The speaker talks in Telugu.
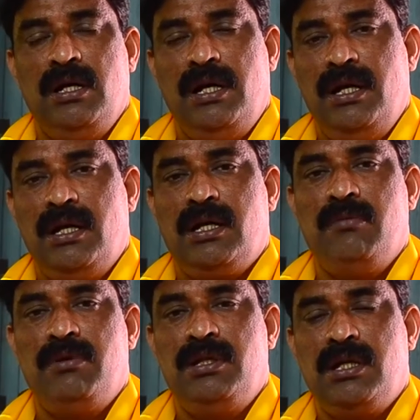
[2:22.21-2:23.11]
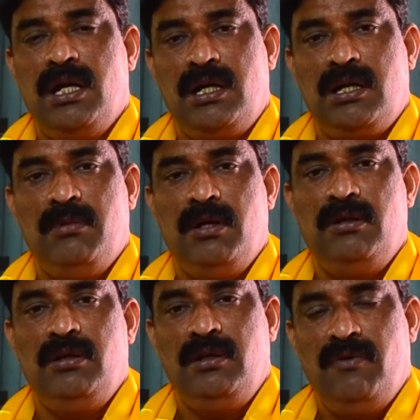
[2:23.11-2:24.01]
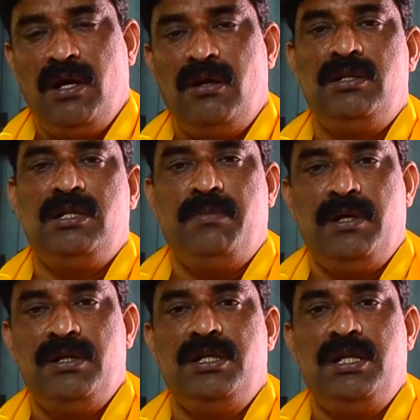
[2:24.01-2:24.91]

అనేక అభివృద్ధి కార్యక్రమాలు ఈ వార్డులో చేపట్టడం